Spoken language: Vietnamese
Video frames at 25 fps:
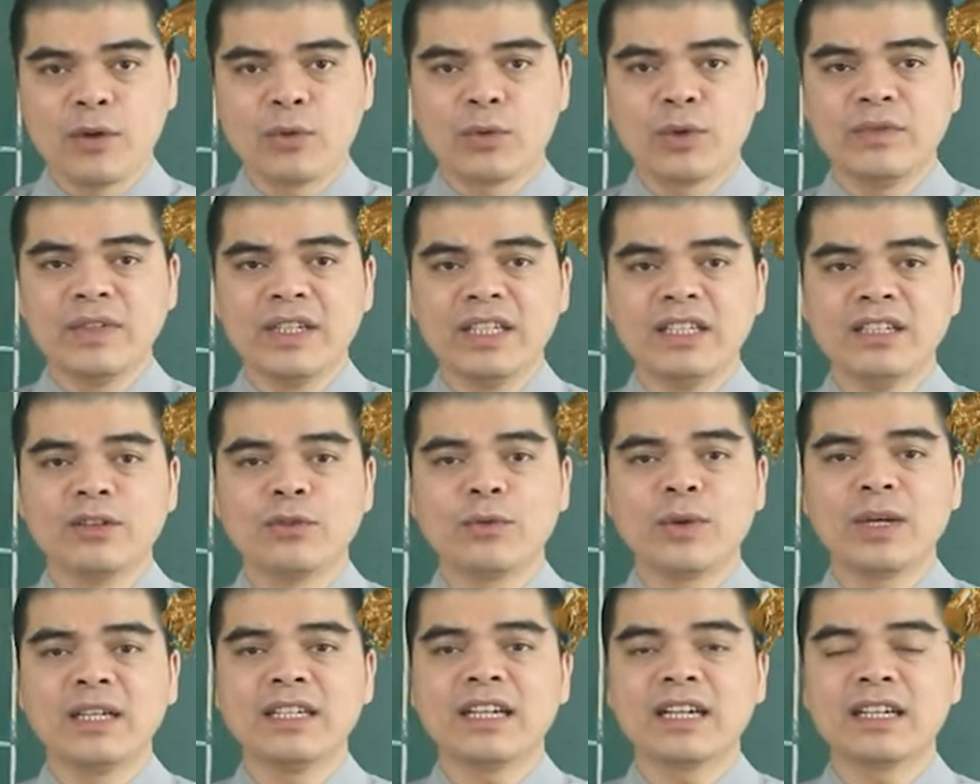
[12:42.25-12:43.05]
Quý vị
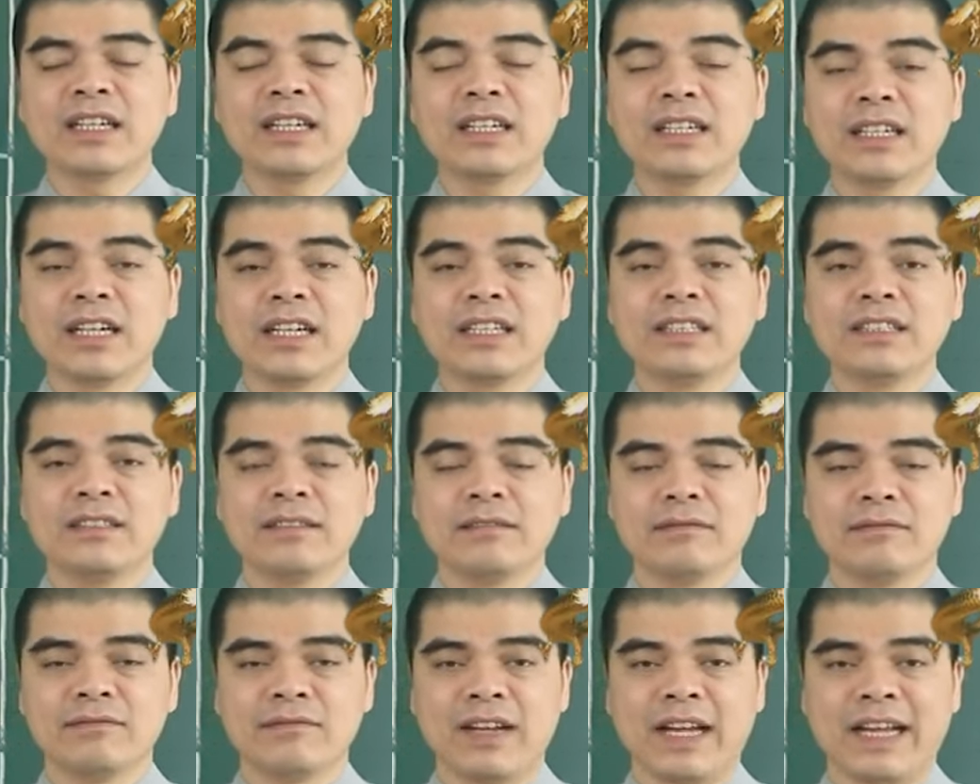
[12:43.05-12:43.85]
đừng quên đăng ký kênh
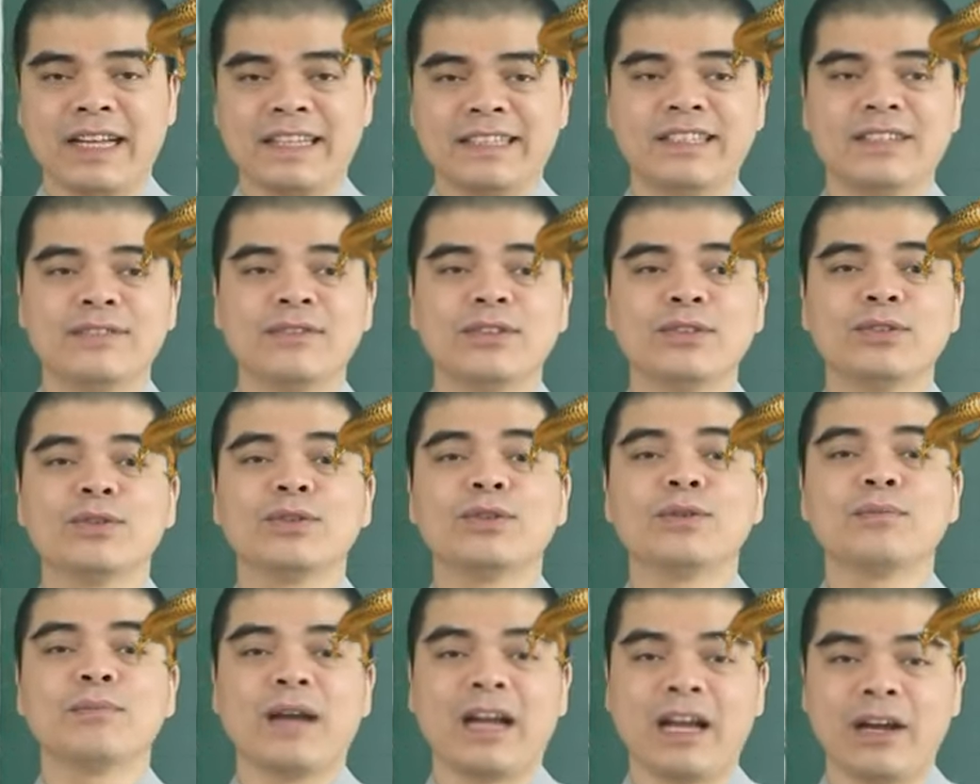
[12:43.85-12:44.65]
và nhấn vào
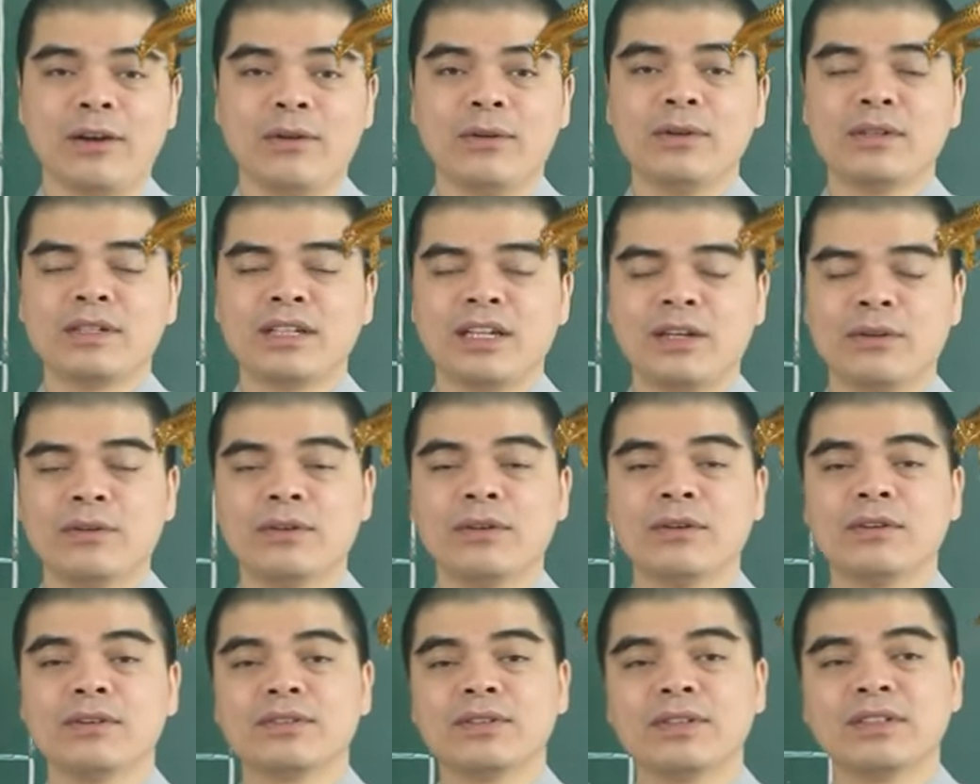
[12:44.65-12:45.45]
chuông thông báo để
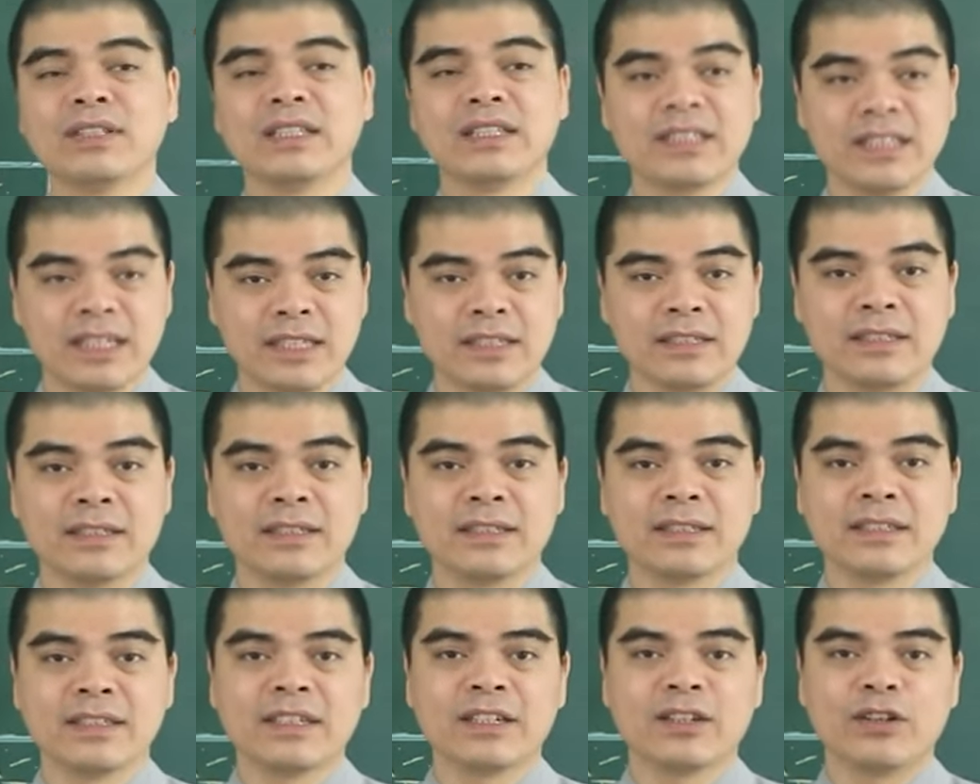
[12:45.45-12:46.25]
ủng hộ cho chương trình.
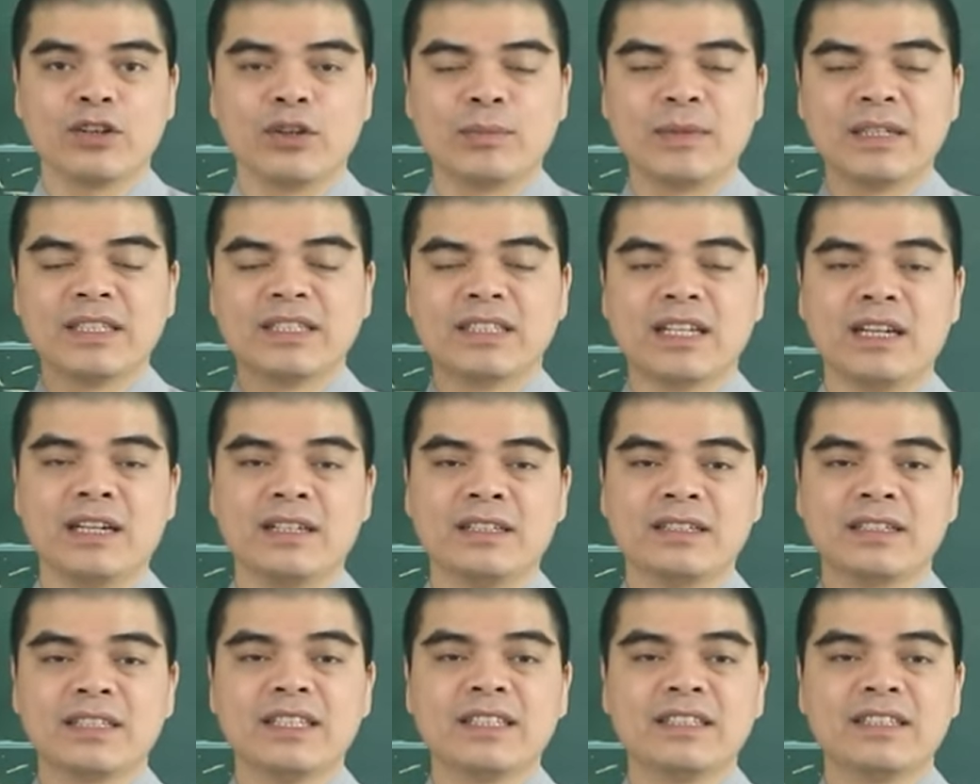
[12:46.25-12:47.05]
Còn bây
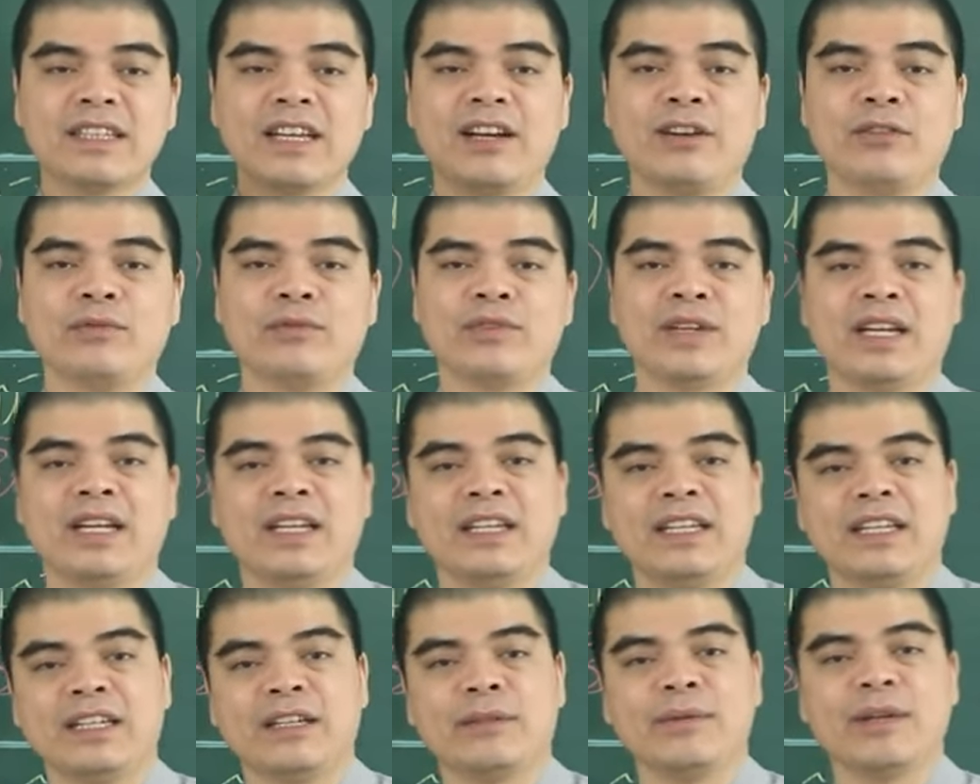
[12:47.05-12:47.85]
giờ xin chào và
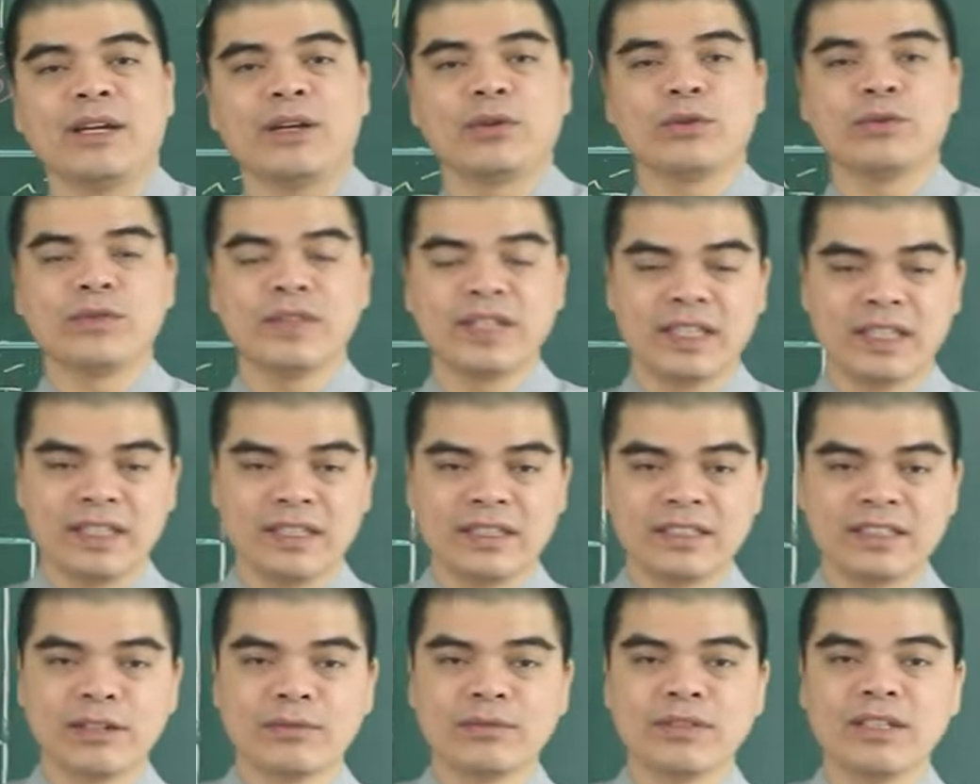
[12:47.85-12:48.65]
hẹn gặp lại quý vị
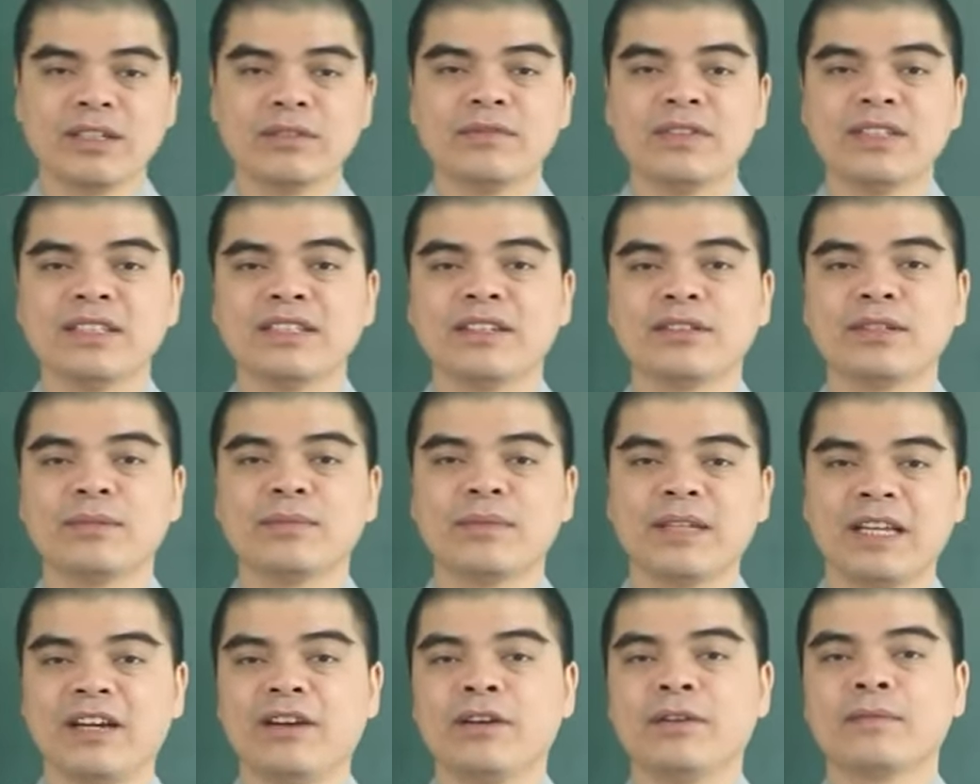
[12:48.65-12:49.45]
trong những video
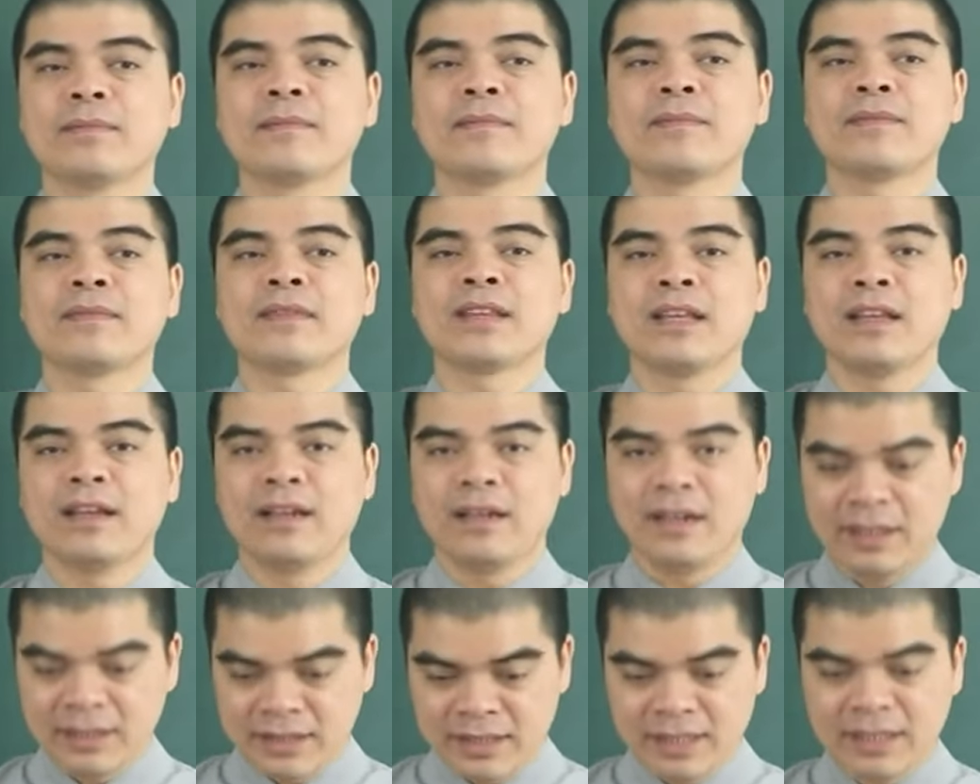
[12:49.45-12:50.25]
tiếp theo.
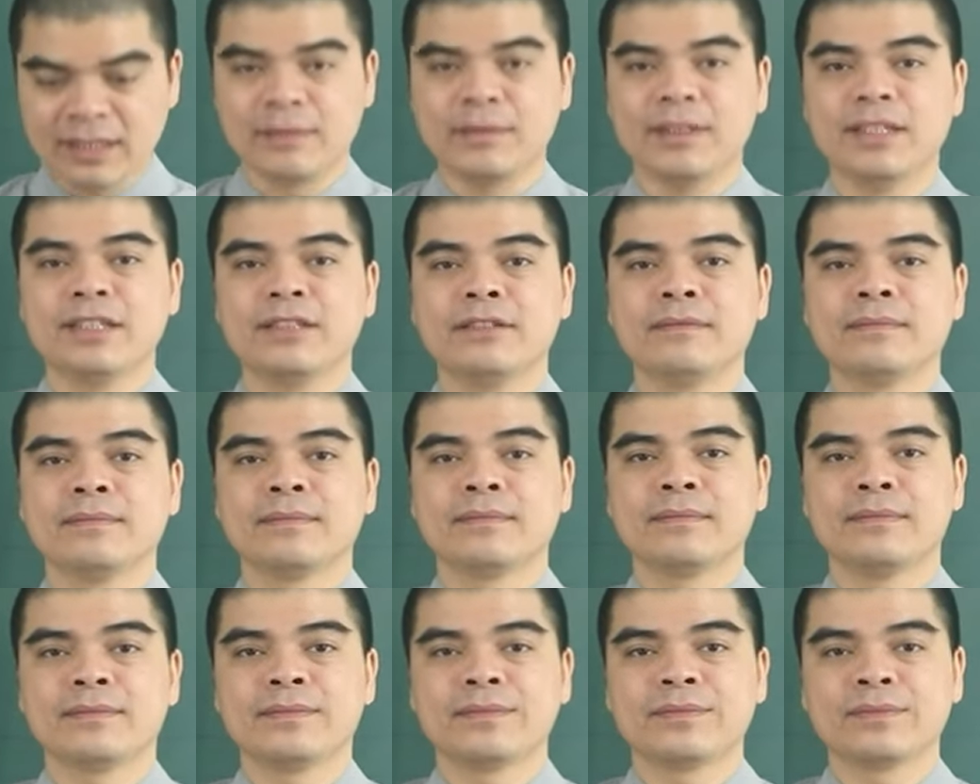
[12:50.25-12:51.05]
À, xin cảm
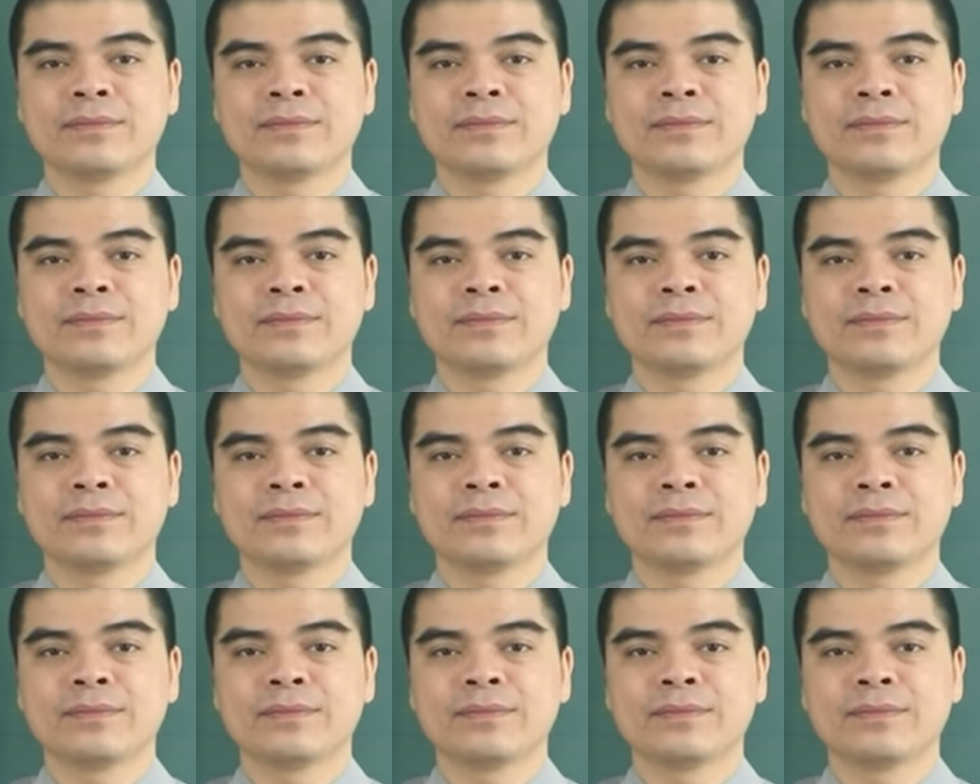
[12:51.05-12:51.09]
ơn.